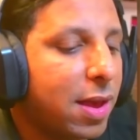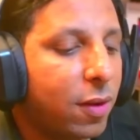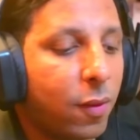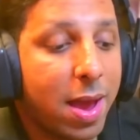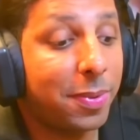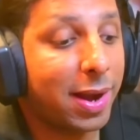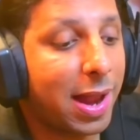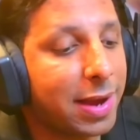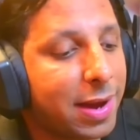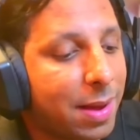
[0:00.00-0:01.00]
Jueguen por el
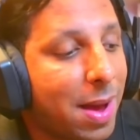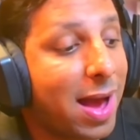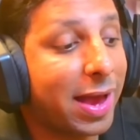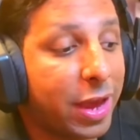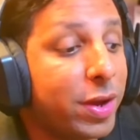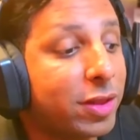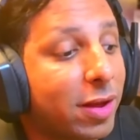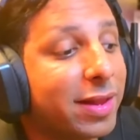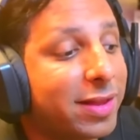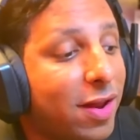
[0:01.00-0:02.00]
aire nada más, que yo he visto a
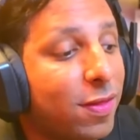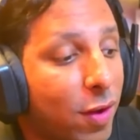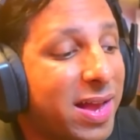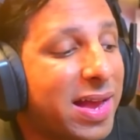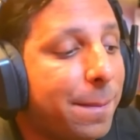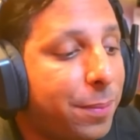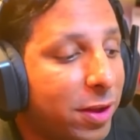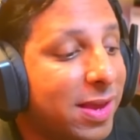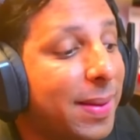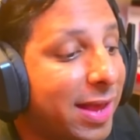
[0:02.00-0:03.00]
Cristiano Ronaldo con el campo
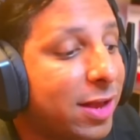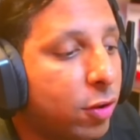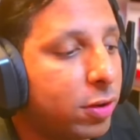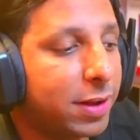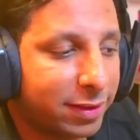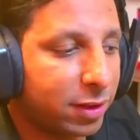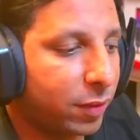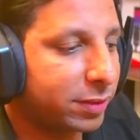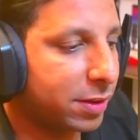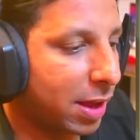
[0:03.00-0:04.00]
así metí el gol. Y ahora se lo voy a
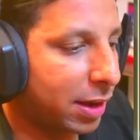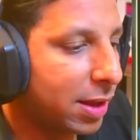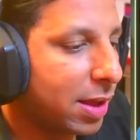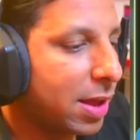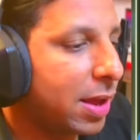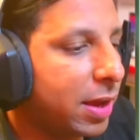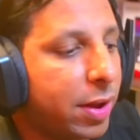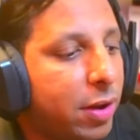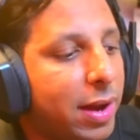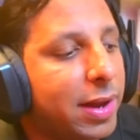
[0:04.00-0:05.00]
enseñar. Y
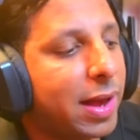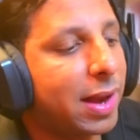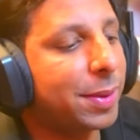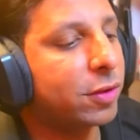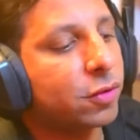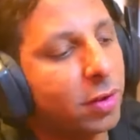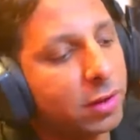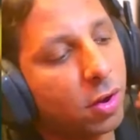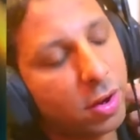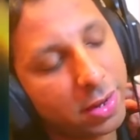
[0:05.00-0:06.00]
bueno, el Lejala metió su
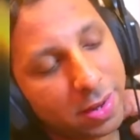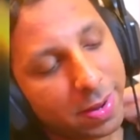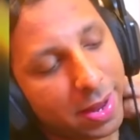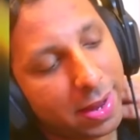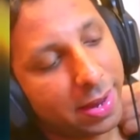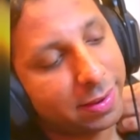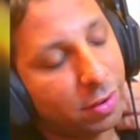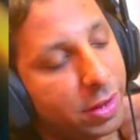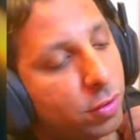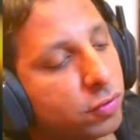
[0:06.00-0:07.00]
golito hoy y me, se lo
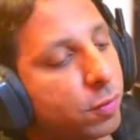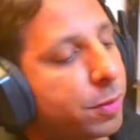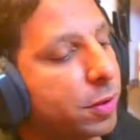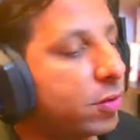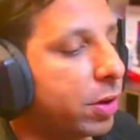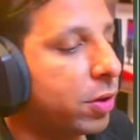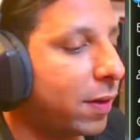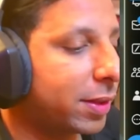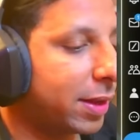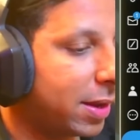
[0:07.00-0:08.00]
dedicó a su próximo hijo que va
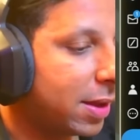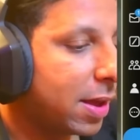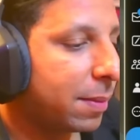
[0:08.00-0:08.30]
a tener.